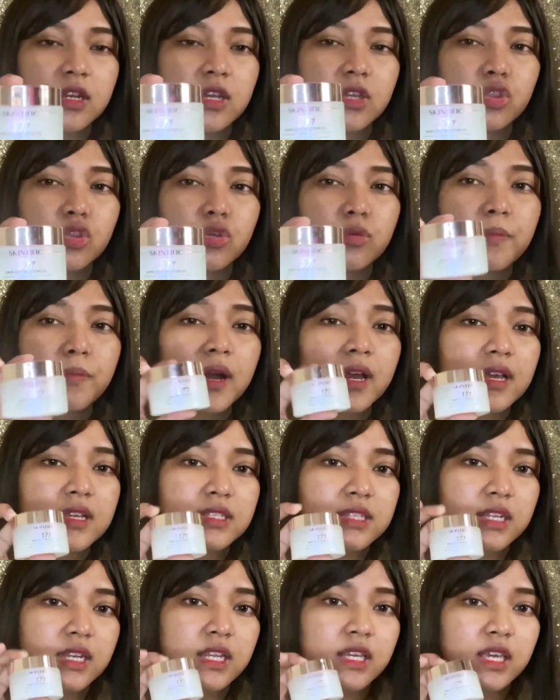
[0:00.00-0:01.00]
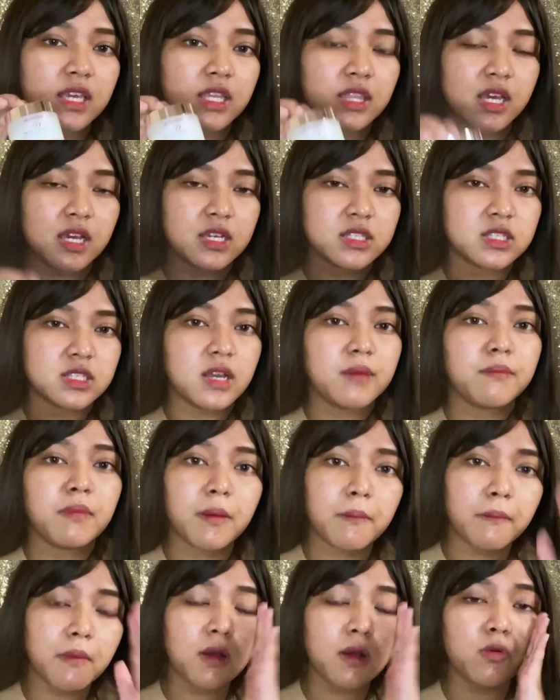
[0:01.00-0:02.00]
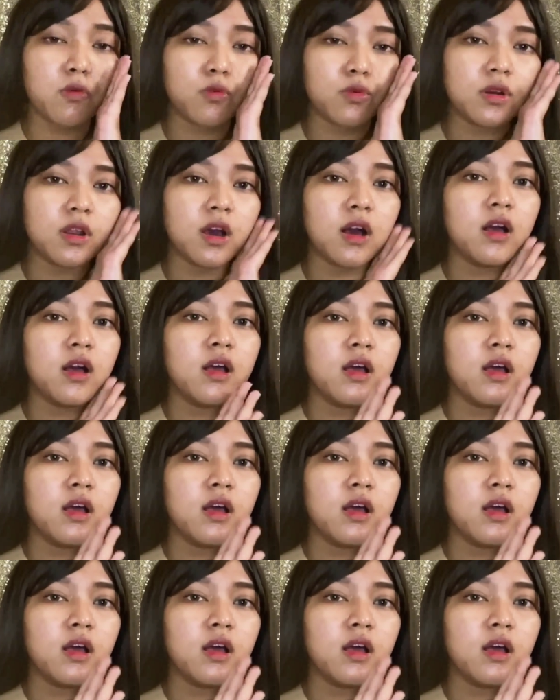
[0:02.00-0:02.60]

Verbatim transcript: dia tuh pakai sedikit aja memang udah